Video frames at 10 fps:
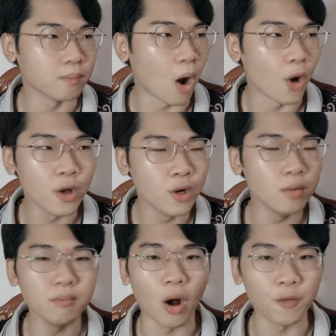mọi
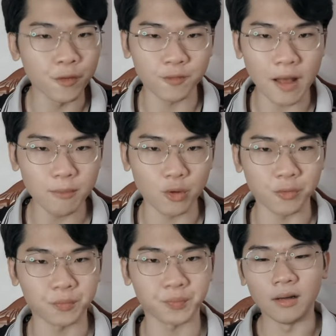hướng, mọi phương pháp luôn.
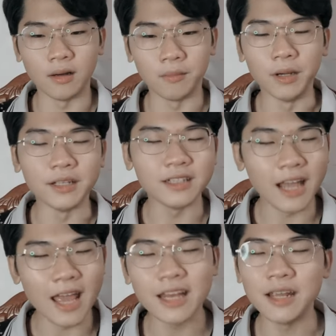Mình
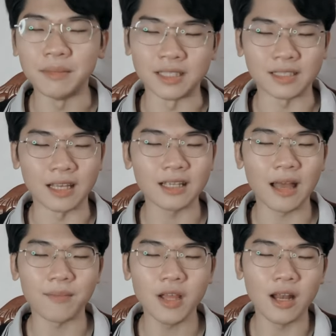nghe thì mình sẽ
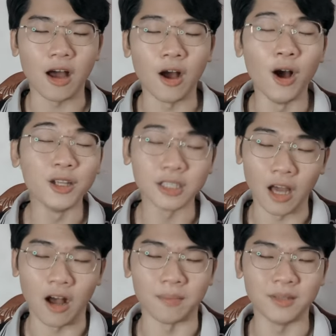cảm thấy là hơi
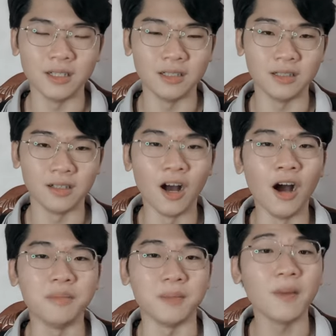ngợp á,
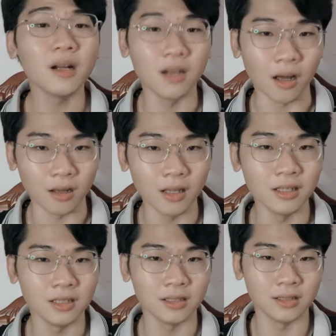hơi bị bất lực á.
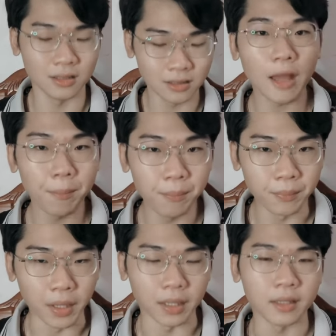
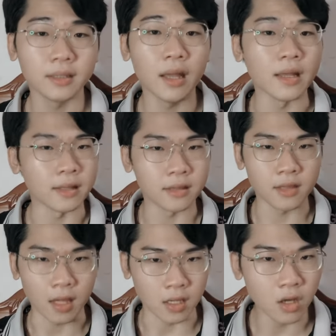Tâm bệnh thì
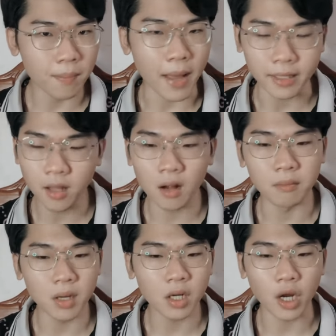chỉ có bản
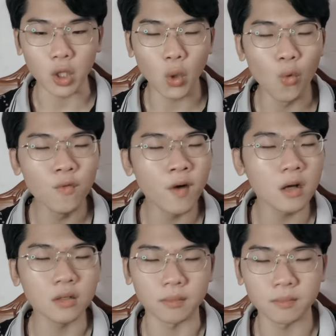thân mới có thể cứu vớt
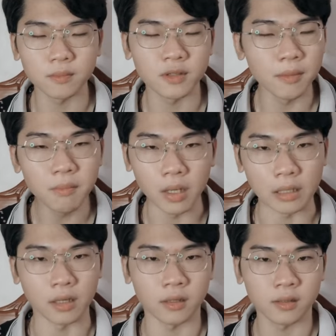được chính mình
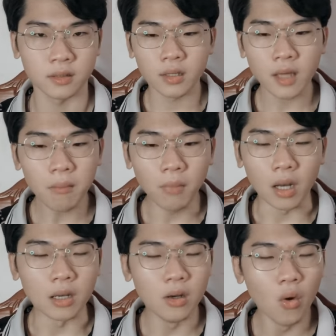này. Căn
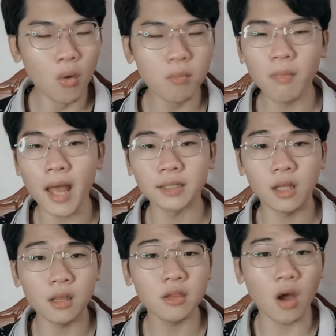bệnh luôn mang
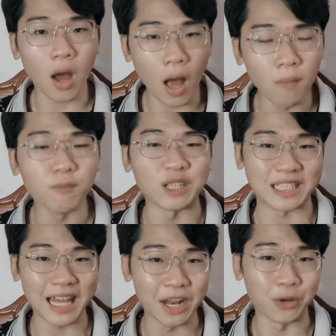đến cho ông và
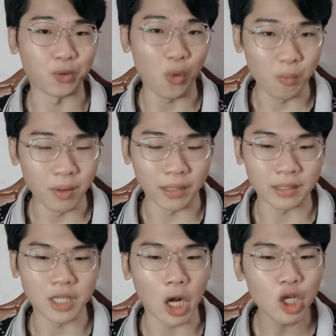gia đình của mình
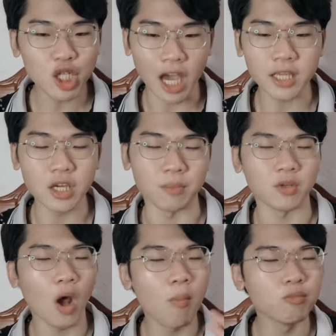những trải nghiệm
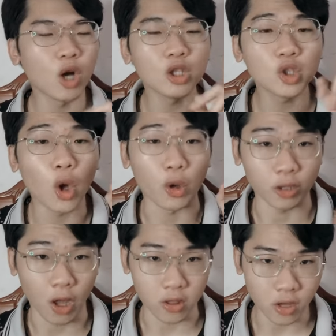không có tồi
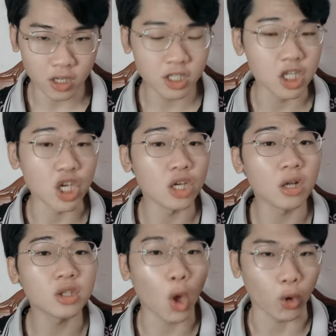tệ nhất, chỉ
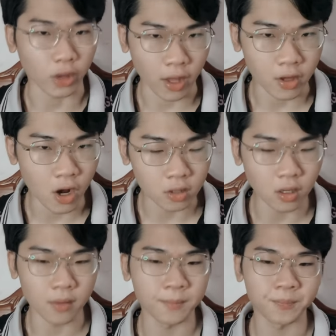có tồi tệ hơn
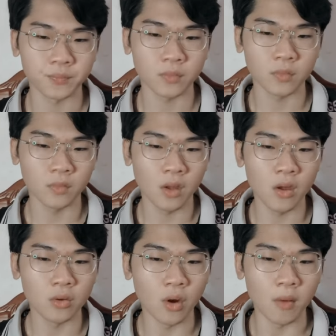thôi.
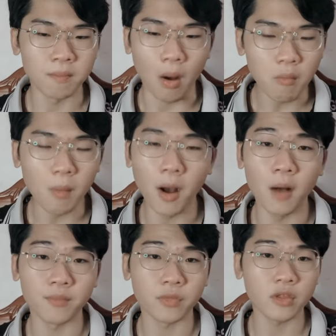Rồi bỗng một
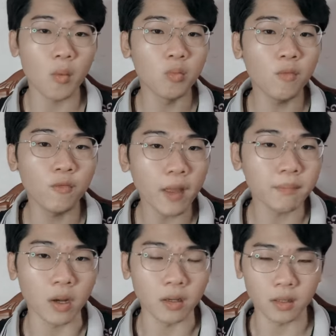hôm, trong lúc phát
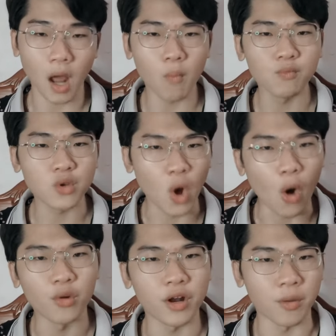bệnh, ông
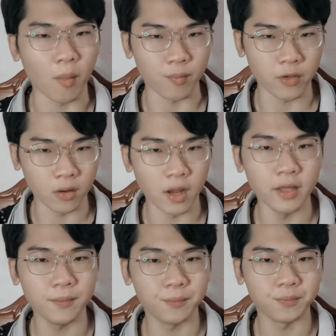ngộ ra được một chân
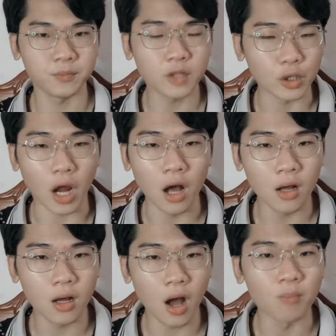lý. Từ đó,
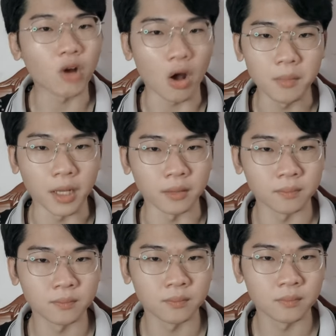ông khỏi bệnh.
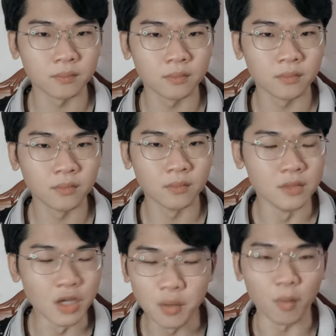Ừ,
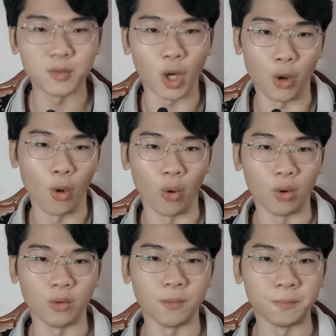như một trò đùa luôn.